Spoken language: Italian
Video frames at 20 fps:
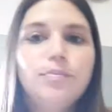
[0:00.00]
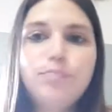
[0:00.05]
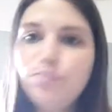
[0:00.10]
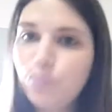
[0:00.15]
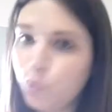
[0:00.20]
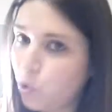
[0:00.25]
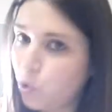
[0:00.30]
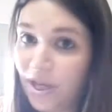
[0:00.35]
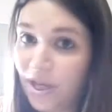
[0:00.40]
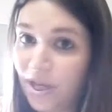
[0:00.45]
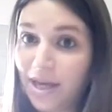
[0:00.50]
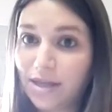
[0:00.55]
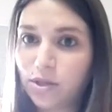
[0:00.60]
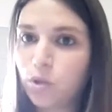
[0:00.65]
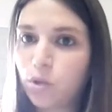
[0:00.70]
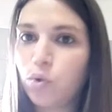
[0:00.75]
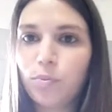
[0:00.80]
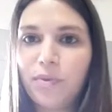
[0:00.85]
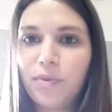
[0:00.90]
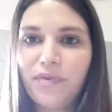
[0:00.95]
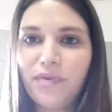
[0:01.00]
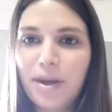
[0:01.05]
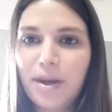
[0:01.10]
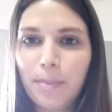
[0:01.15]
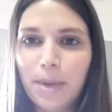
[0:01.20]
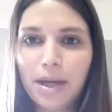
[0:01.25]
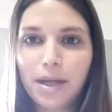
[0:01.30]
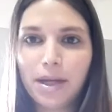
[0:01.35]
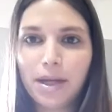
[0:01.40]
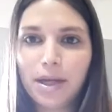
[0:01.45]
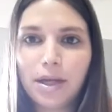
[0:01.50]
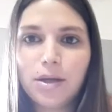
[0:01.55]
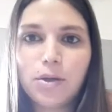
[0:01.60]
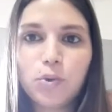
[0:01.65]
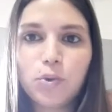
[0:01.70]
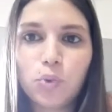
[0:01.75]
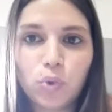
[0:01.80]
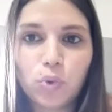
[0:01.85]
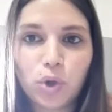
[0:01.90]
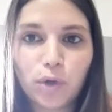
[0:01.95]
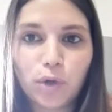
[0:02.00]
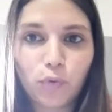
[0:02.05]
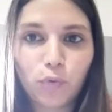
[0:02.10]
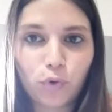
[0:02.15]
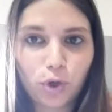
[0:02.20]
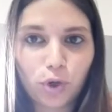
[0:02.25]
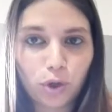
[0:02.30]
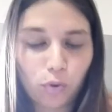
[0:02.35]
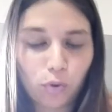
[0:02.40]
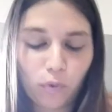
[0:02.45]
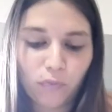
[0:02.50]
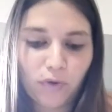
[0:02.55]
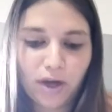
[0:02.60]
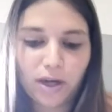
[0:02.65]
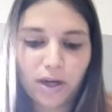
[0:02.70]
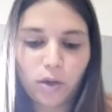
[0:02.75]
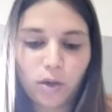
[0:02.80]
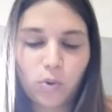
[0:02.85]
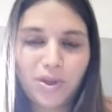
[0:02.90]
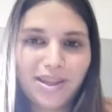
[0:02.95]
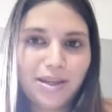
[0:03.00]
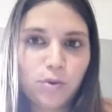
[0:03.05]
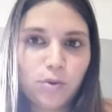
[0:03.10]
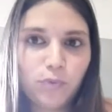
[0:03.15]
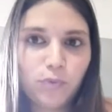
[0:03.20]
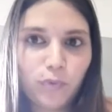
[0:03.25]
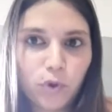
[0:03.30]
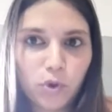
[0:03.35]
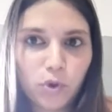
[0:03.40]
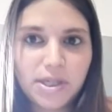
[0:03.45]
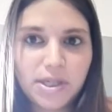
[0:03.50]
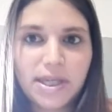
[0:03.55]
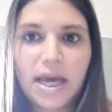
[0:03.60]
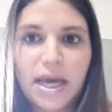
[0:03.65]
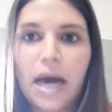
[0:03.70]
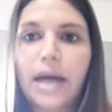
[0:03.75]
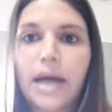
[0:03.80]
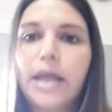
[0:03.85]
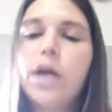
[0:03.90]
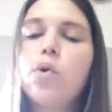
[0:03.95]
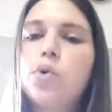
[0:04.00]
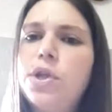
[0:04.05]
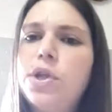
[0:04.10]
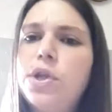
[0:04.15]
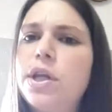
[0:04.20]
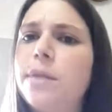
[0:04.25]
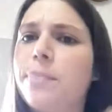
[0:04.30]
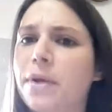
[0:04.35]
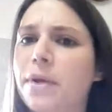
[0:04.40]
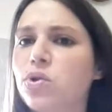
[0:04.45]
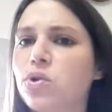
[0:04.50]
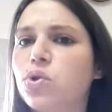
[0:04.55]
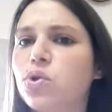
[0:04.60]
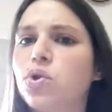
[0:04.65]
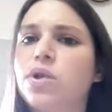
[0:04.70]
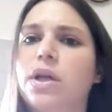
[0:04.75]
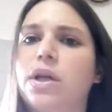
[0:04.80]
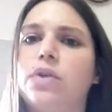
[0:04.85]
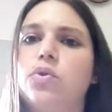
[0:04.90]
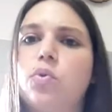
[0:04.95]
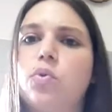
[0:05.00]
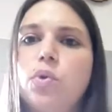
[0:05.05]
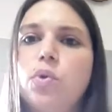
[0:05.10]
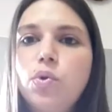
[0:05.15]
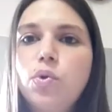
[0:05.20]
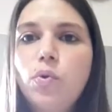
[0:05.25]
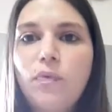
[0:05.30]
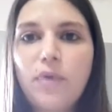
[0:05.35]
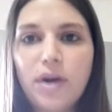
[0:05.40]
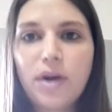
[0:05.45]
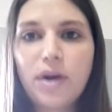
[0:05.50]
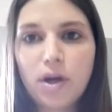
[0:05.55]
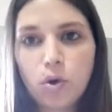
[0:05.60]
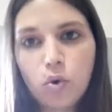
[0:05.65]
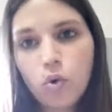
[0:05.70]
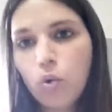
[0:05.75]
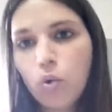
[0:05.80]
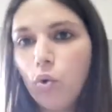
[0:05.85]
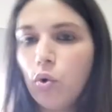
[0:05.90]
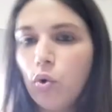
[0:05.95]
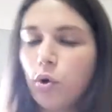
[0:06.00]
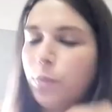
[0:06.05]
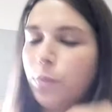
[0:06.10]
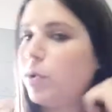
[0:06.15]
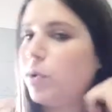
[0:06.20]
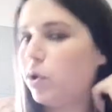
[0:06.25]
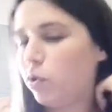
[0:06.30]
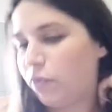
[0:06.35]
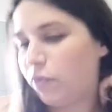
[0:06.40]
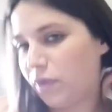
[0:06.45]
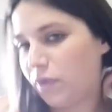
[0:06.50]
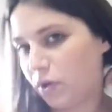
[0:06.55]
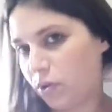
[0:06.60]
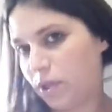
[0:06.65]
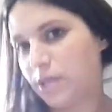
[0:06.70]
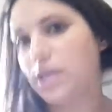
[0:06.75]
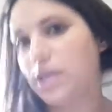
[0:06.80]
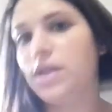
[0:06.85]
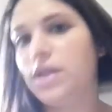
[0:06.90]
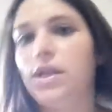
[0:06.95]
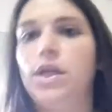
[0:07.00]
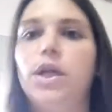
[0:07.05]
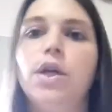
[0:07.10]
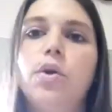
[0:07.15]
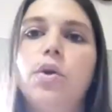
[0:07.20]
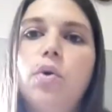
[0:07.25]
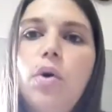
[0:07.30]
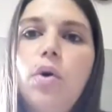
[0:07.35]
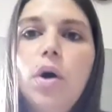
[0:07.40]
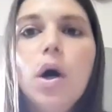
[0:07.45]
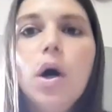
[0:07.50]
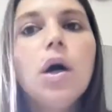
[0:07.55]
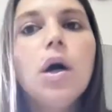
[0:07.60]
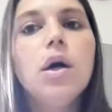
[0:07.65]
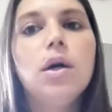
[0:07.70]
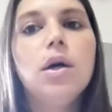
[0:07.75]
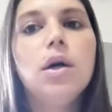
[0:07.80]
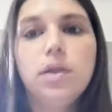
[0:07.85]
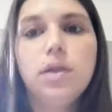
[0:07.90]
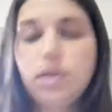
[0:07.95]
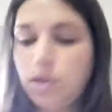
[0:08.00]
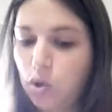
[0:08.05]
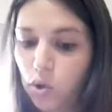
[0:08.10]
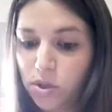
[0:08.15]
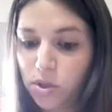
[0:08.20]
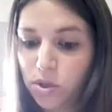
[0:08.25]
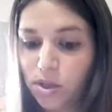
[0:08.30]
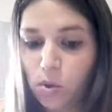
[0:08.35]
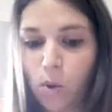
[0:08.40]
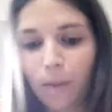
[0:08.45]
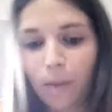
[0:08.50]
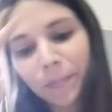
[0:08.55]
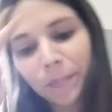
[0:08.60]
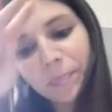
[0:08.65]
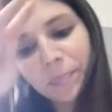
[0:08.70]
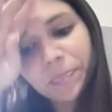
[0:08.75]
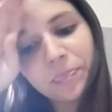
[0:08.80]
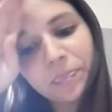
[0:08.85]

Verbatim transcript: non riesco, mi viene male tutto il lavoro che devo fare, quindi non voglio rischiare e quindi riprendo soltanto quando devo fare il colore oppure devo fare il disegnino, queste cose qua